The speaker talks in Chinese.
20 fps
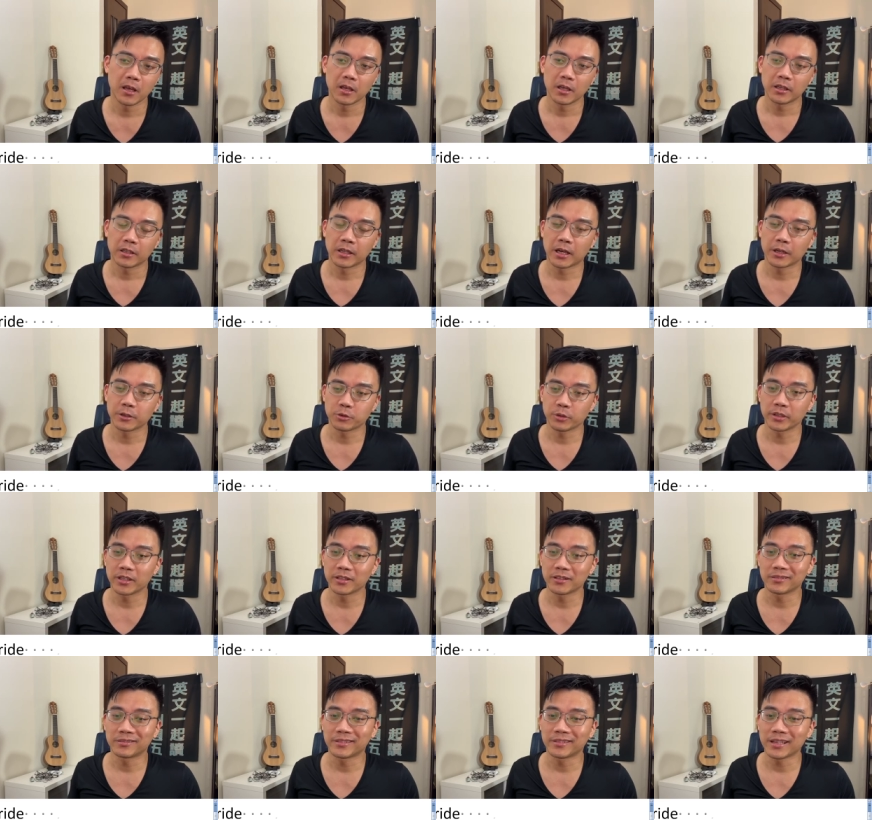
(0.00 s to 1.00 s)
那所以你
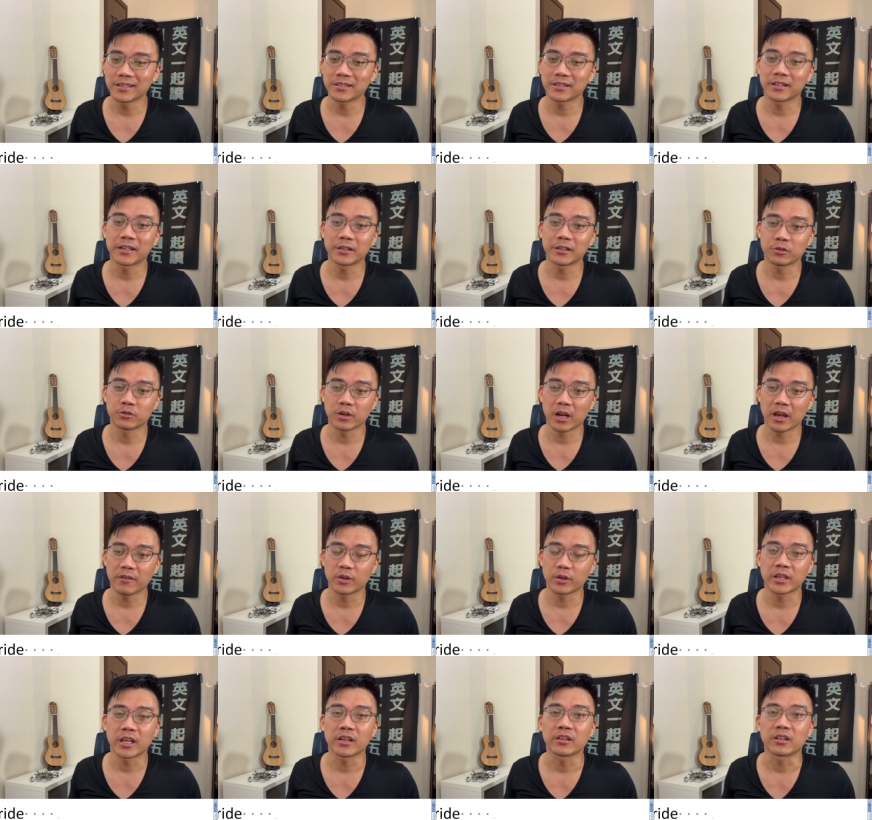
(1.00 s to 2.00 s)
的 designated
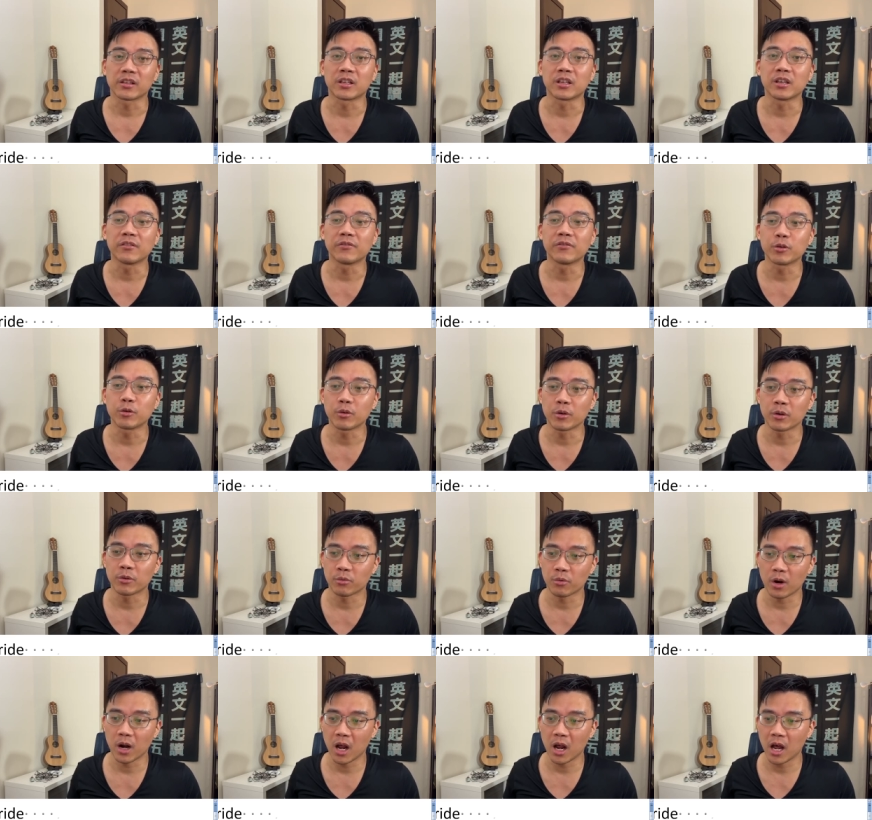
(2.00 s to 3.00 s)
driver can give you a
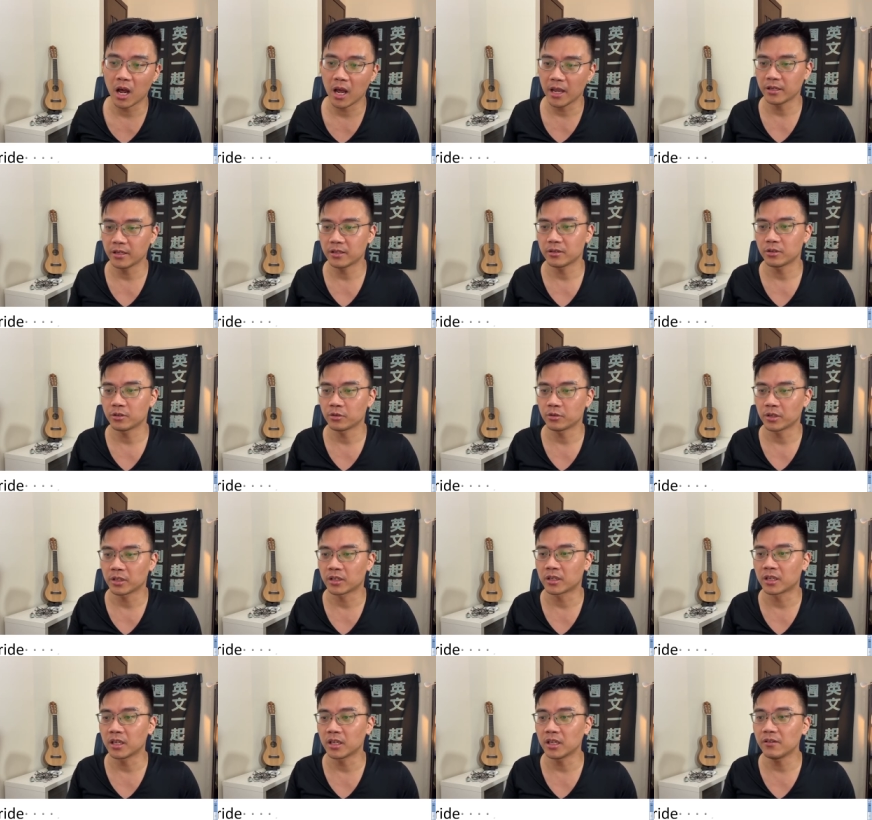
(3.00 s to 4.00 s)
ride，所以
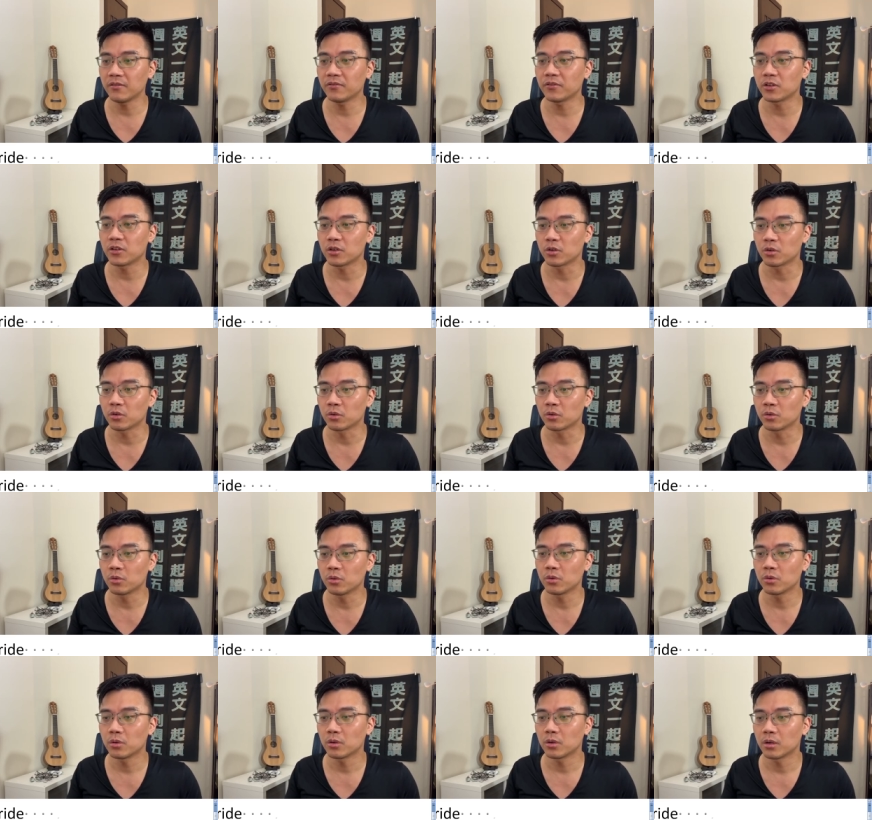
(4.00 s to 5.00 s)
give you
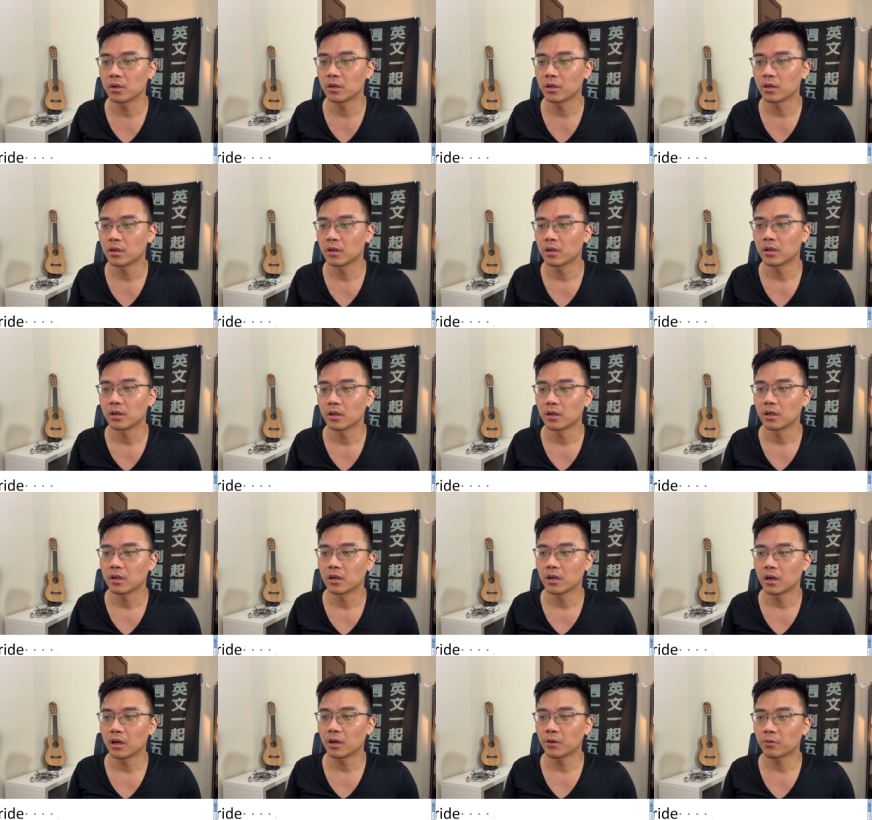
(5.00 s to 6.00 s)

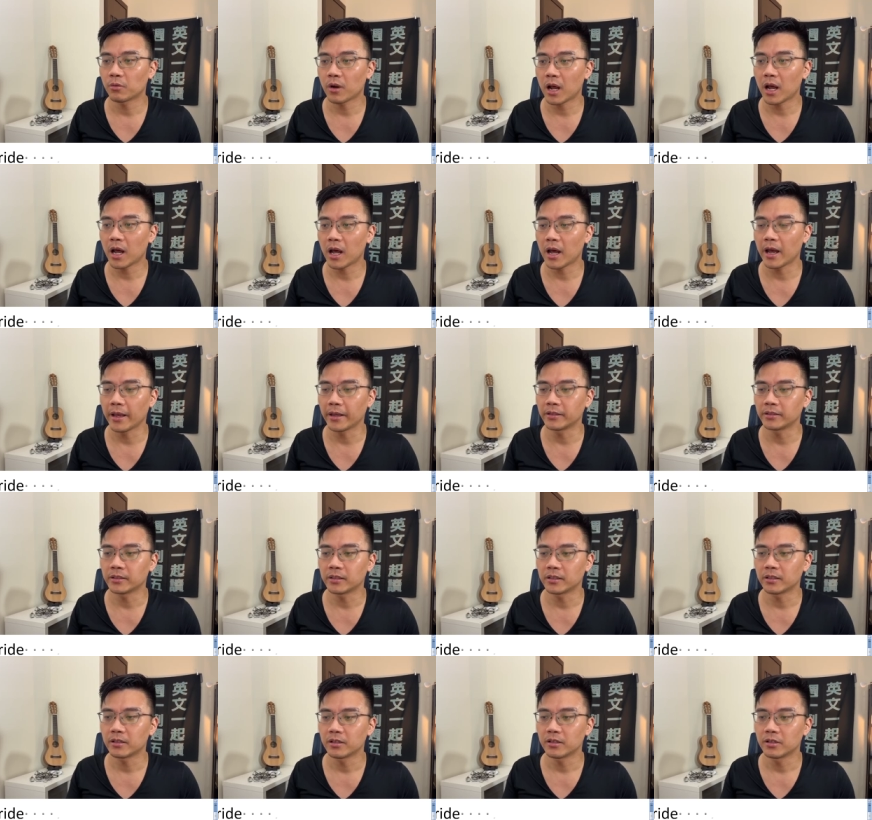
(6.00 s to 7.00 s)
a ride
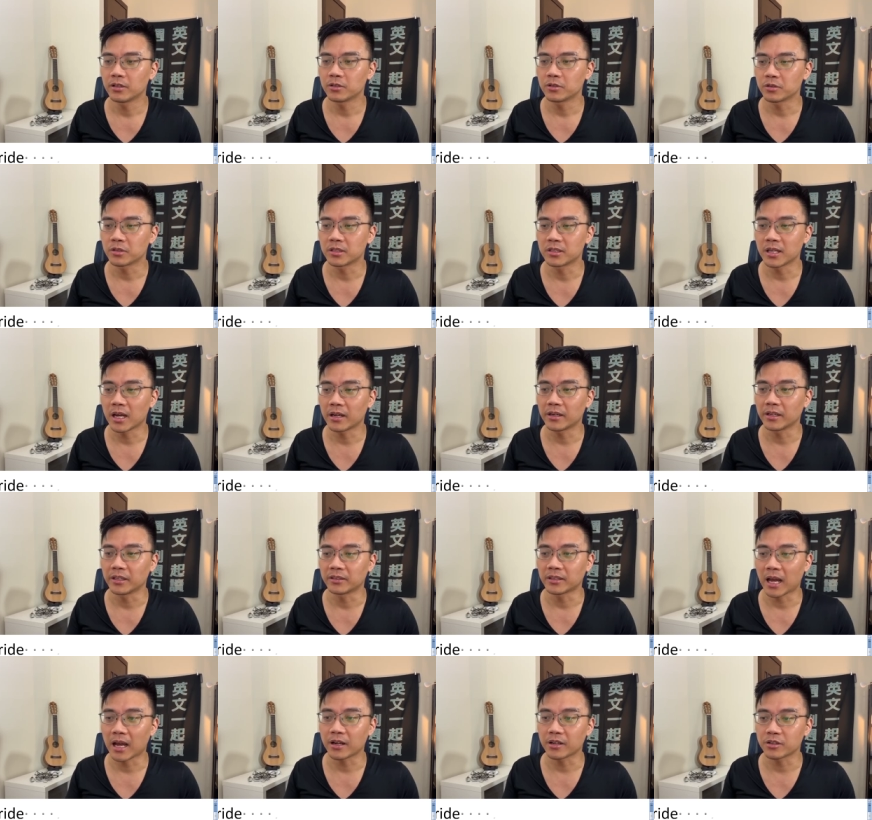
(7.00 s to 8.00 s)
就是让你
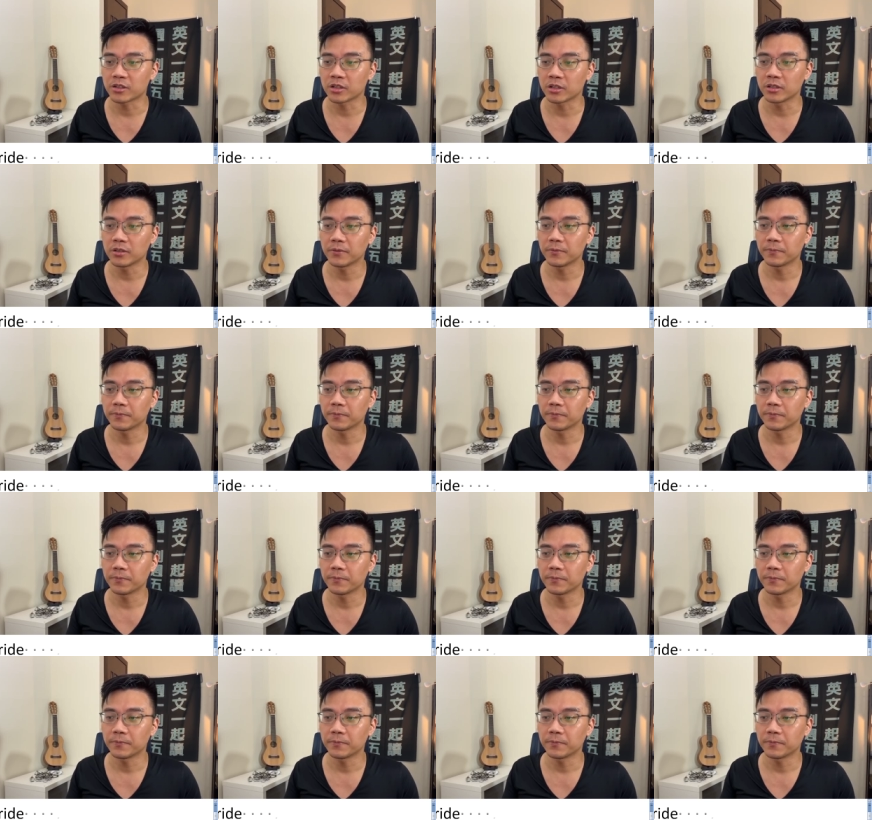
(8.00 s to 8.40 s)
搭个车，